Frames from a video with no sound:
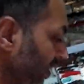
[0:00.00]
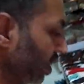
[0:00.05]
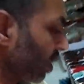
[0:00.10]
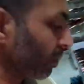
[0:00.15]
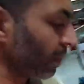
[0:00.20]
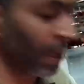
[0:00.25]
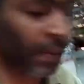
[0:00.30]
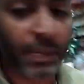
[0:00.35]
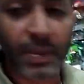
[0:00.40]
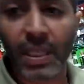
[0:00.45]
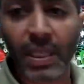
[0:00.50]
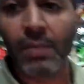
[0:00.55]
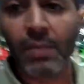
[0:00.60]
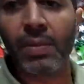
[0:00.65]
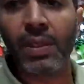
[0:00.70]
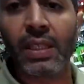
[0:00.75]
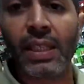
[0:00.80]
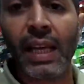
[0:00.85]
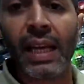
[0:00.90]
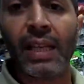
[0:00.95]
هم بي
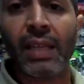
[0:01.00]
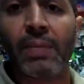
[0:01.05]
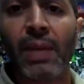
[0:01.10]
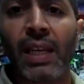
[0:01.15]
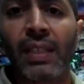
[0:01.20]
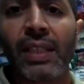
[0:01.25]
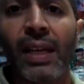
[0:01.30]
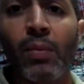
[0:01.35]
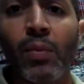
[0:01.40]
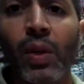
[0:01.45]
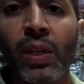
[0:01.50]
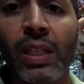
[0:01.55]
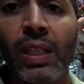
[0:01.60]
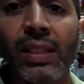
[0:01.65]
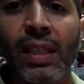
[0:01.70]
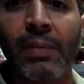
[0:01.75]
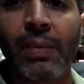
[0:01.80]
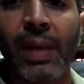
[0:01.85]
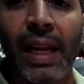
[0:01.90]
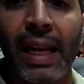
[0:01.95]
بي يعني بيهتموا
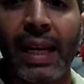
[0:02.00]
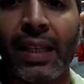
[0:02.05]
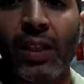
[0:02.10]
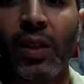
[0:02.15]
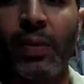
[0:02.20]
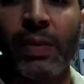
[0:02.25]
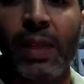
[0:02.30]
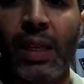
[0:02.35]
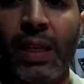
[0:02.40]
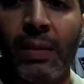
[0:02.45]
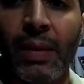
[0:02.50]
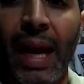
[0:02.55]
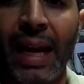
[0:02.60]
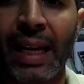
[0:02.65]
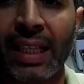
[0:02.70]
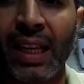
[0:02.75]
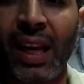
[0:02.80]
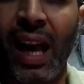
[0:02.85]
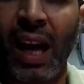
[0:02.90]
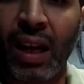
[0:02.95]
جدا بالحاجات اللي هم
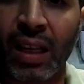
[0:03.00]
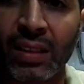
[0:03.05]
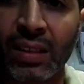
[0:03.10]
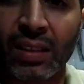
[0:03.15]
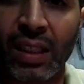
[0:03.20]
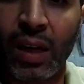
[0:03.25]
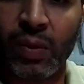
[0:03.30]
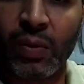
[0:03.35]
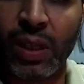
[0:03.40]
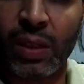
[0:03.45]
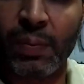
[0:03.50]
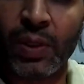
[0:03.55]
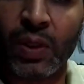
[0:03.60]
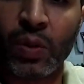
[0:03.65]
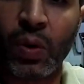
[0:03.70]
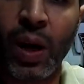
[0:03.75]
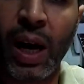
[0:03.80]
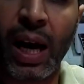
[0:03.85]
حاجات الحظ او يلبسوها